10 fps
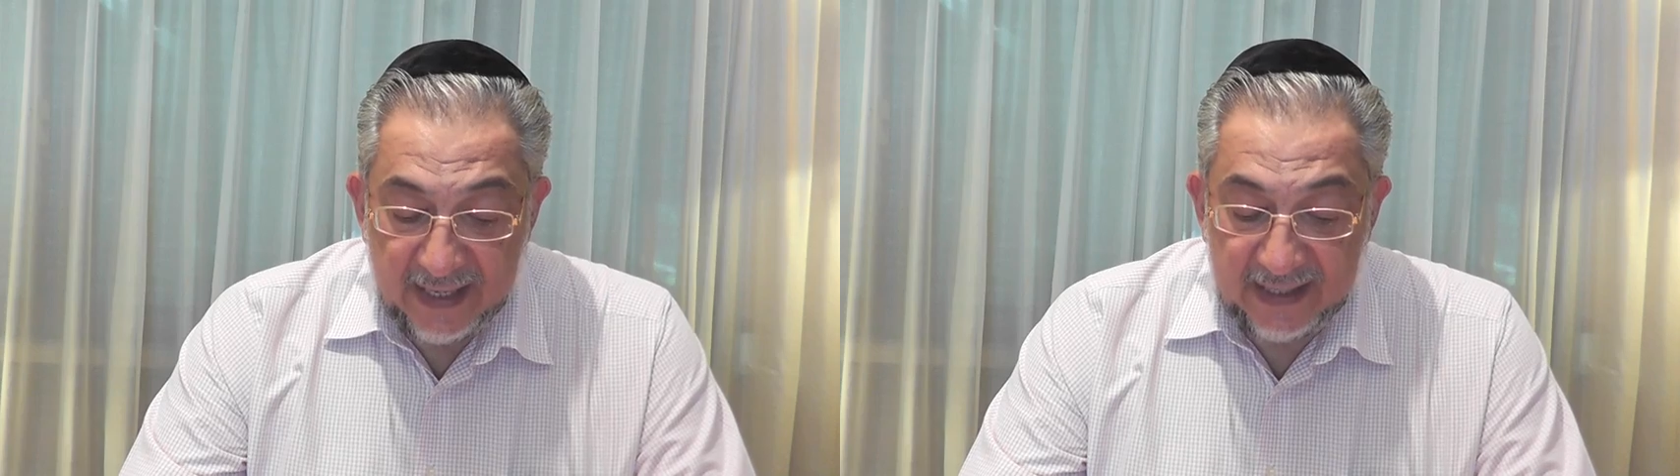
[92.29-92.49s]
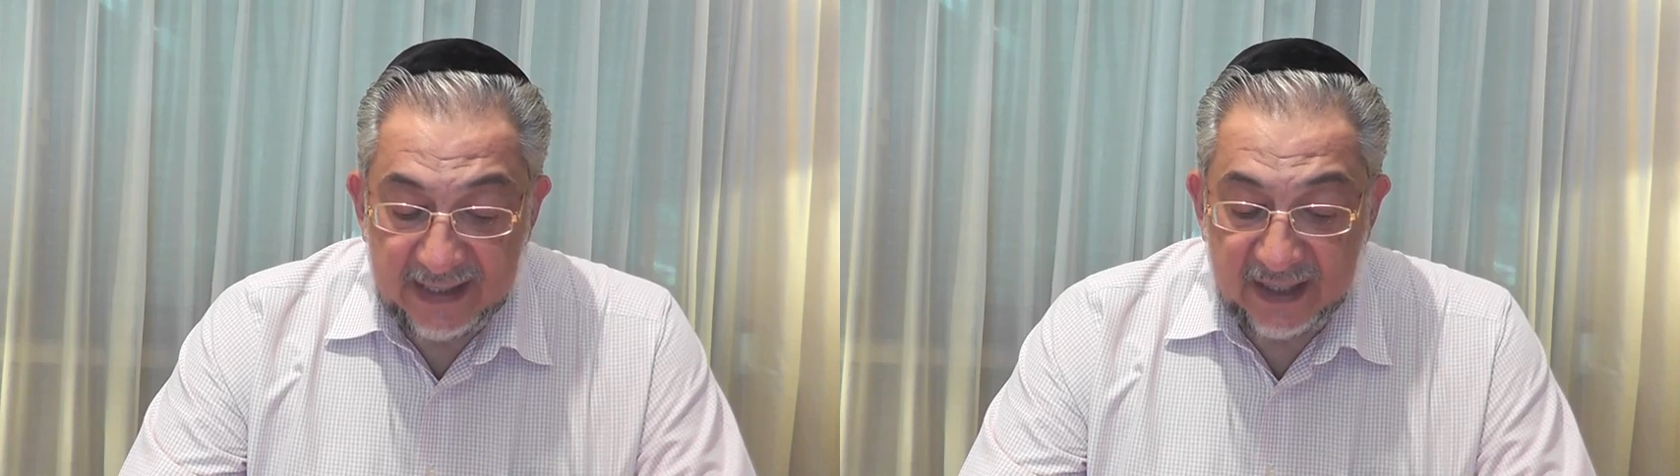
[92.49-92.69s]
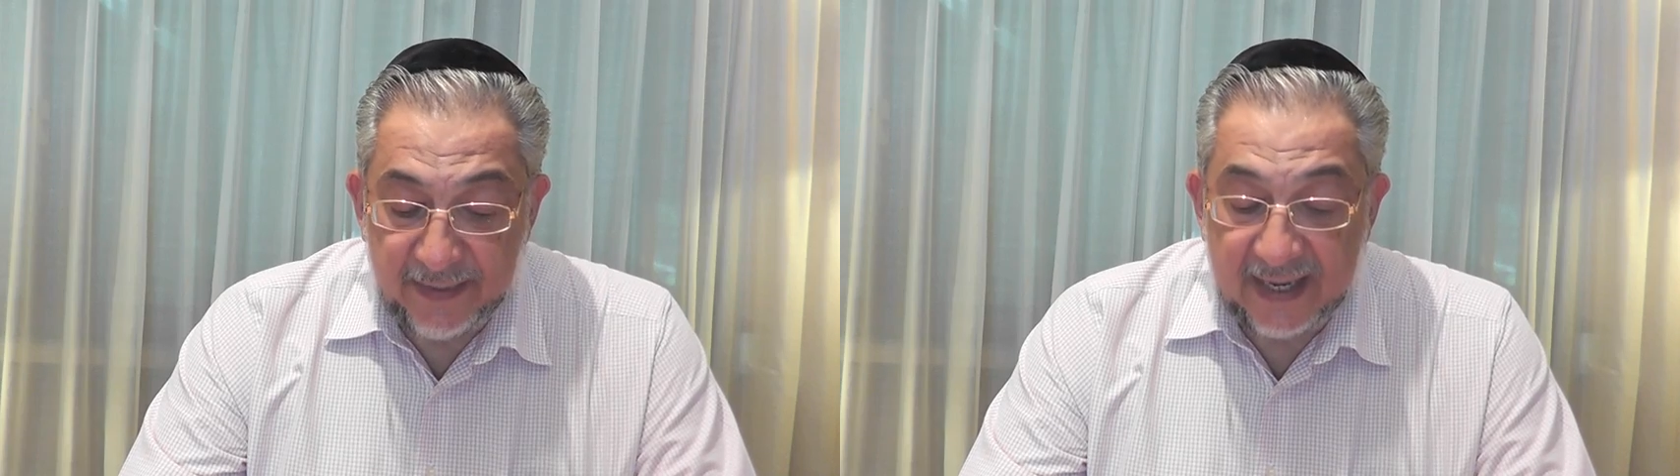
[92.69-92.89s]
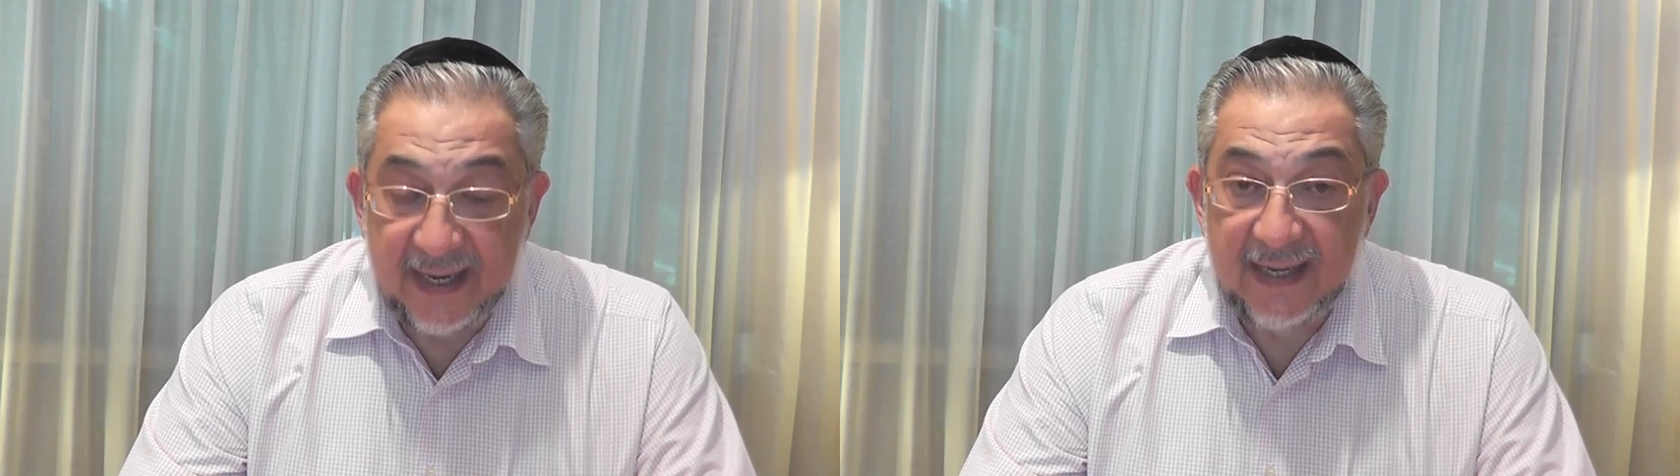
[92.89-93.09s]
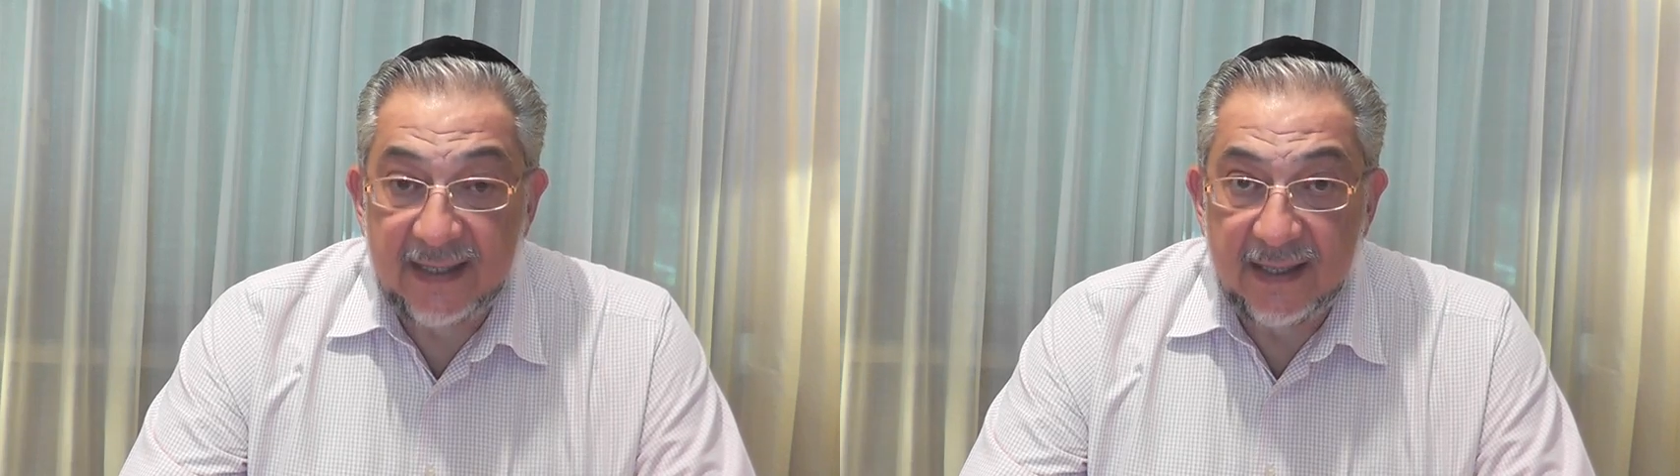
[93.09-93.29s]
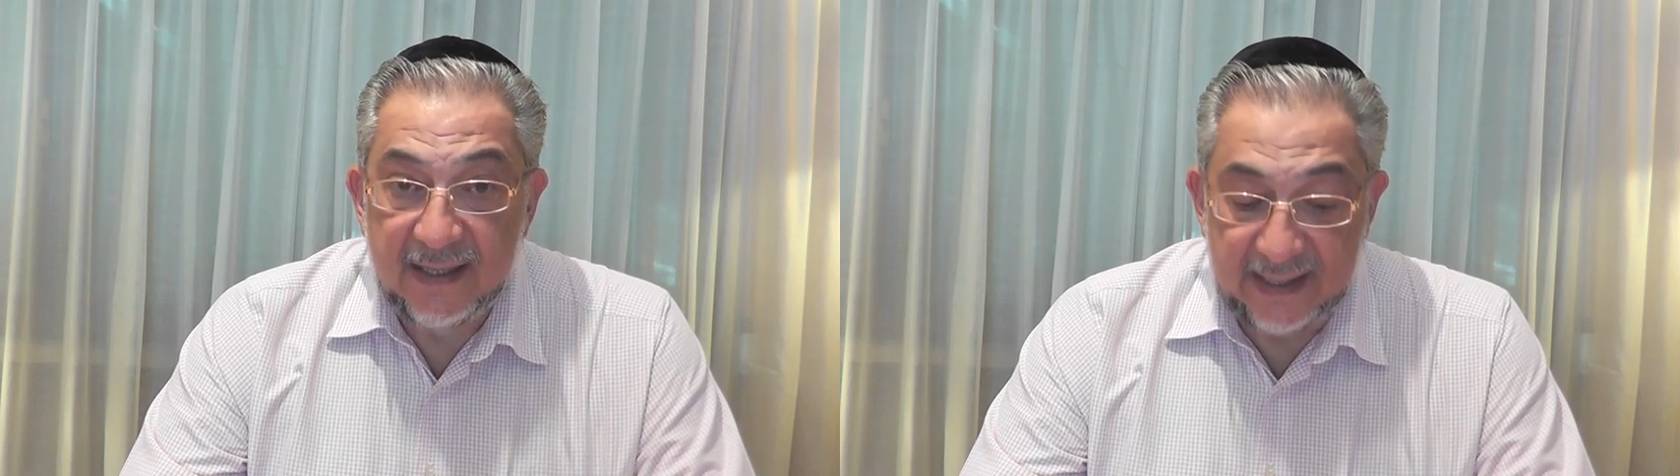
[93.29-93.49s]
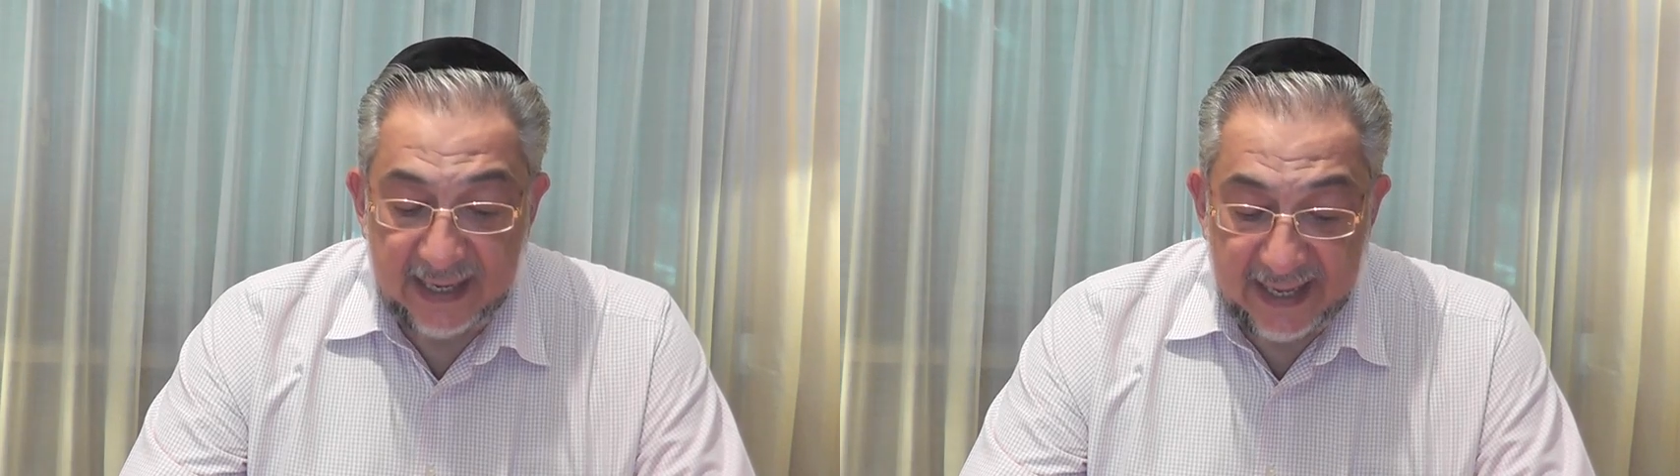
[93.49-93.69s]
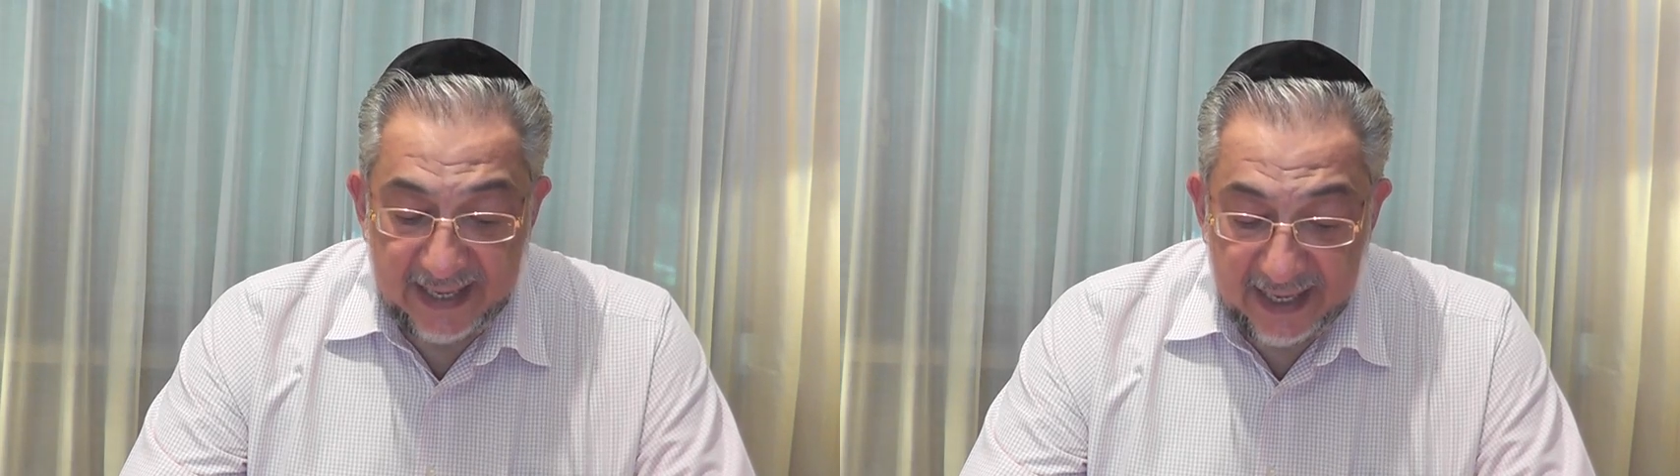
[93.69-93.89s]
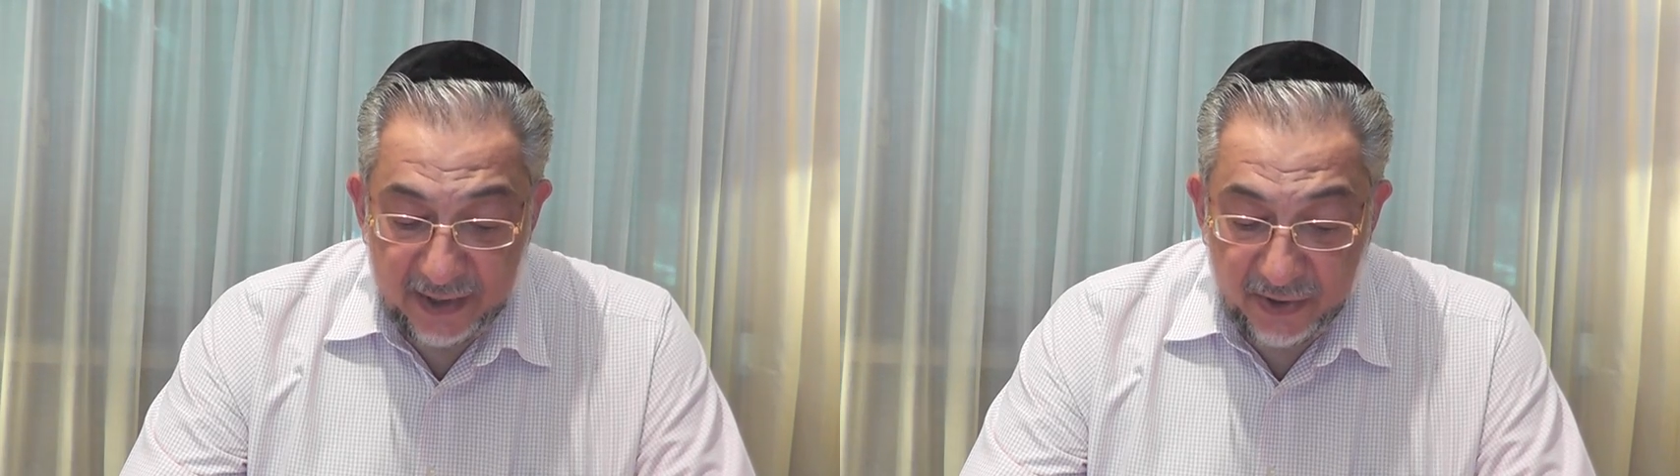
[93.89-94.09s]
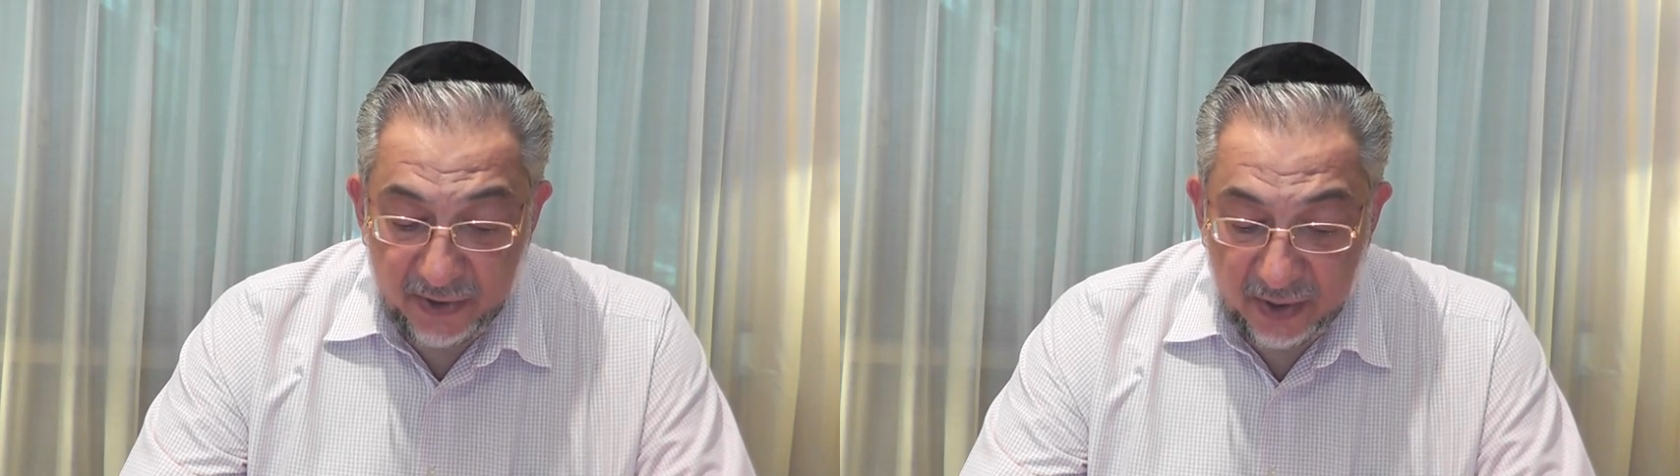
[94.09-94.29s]
Estas barreras están
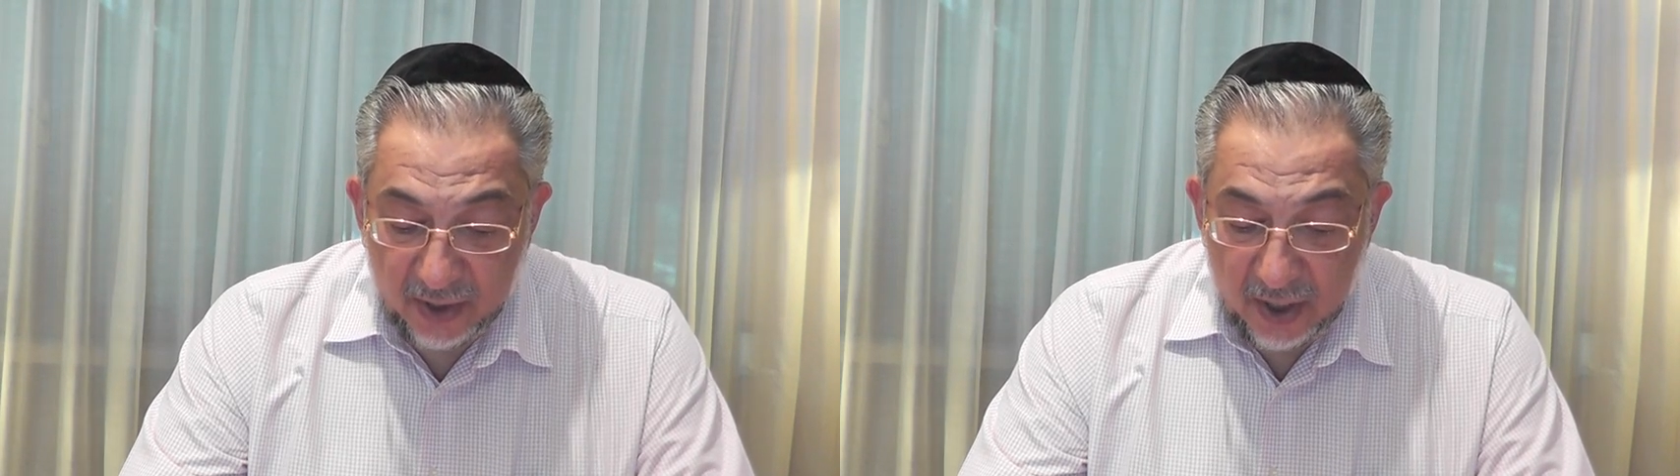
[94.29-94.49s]
cayendo